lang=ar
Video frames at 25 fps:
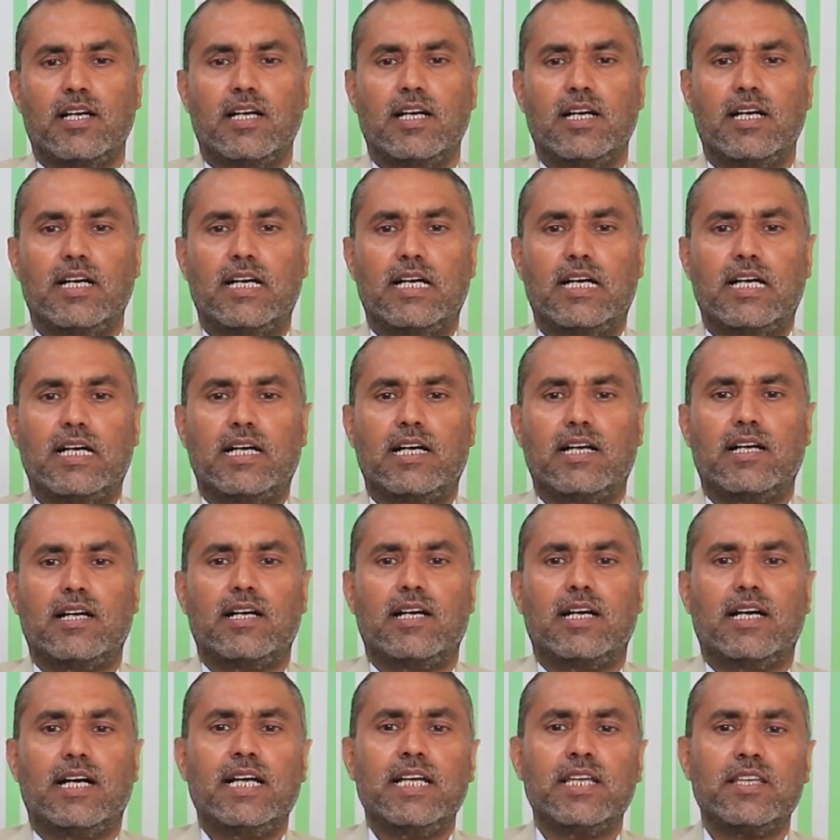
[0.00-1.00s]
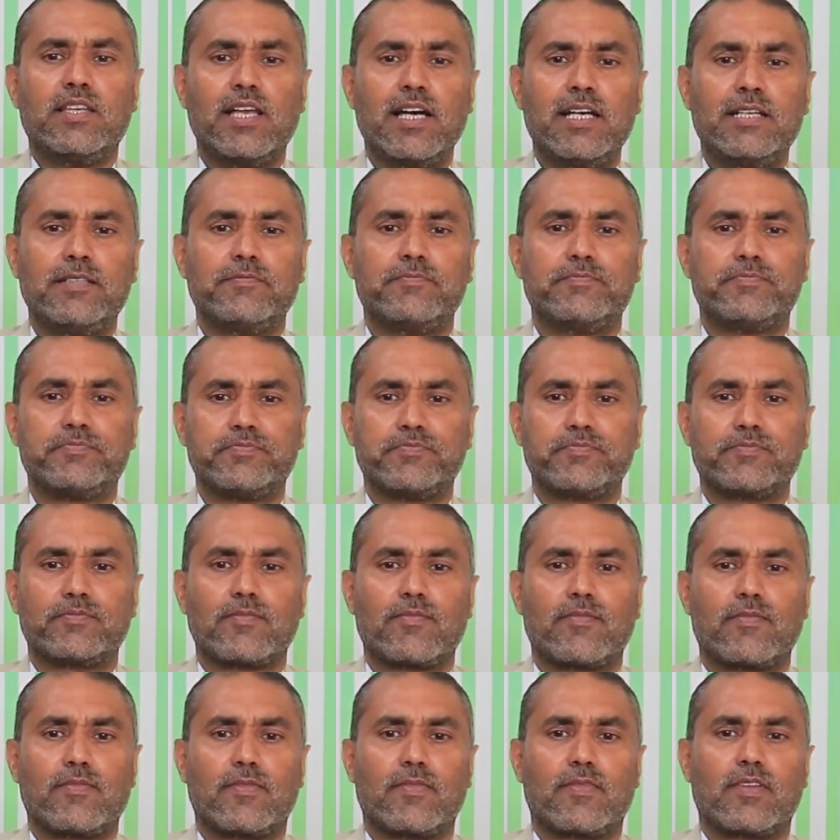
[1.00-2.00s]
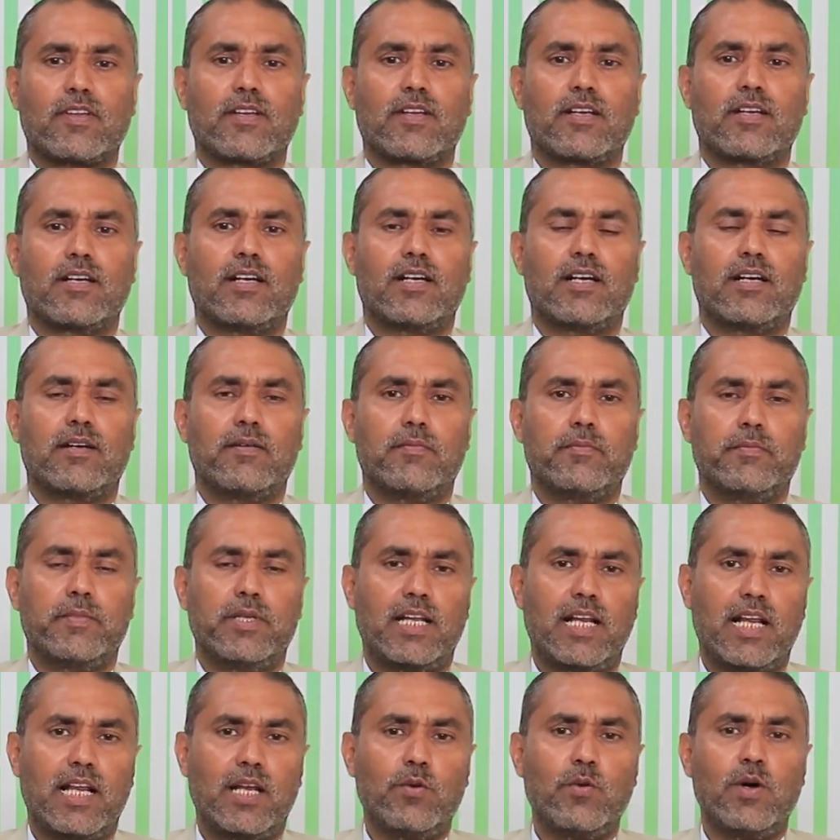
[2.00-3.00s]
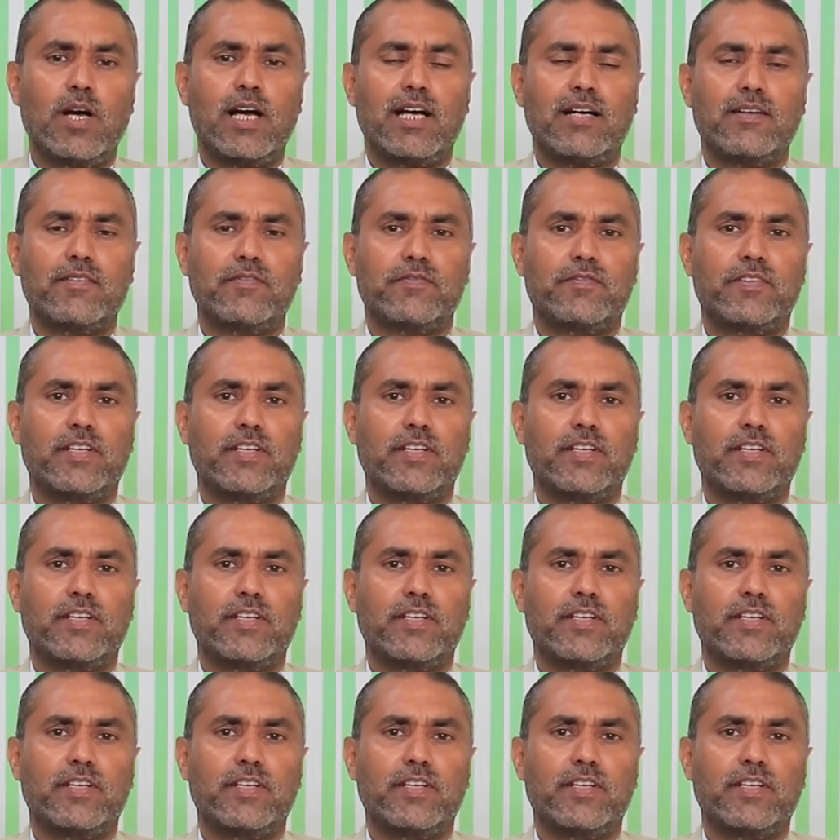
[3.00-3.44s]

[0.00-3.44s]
آه أيضا من الأنواع